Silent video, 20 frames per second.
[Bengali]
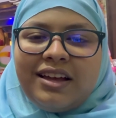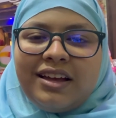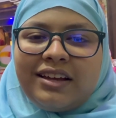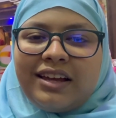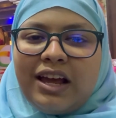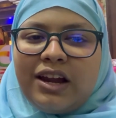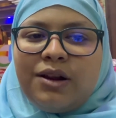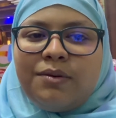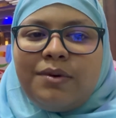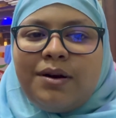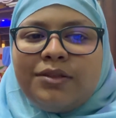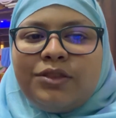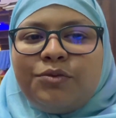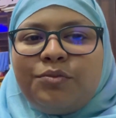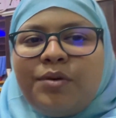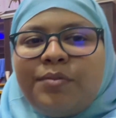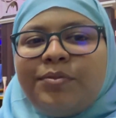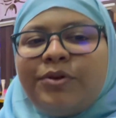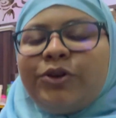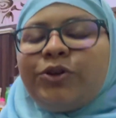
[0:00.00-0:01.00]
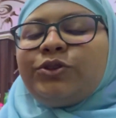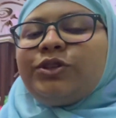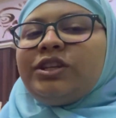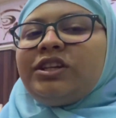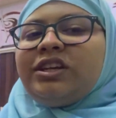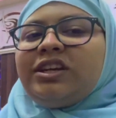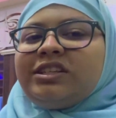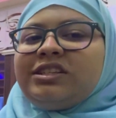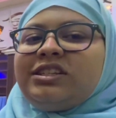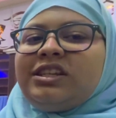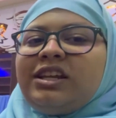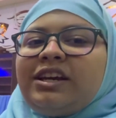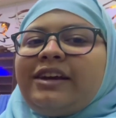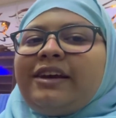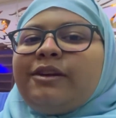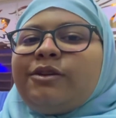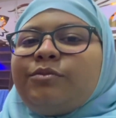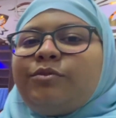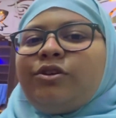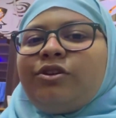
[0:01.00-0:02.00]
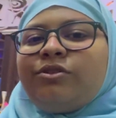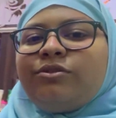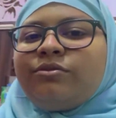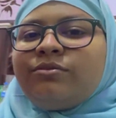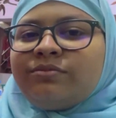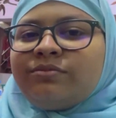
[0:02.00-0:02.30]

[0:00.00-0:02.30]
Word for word: কেন মা তুমি বিরতি নিয়েছিলে কেন বলো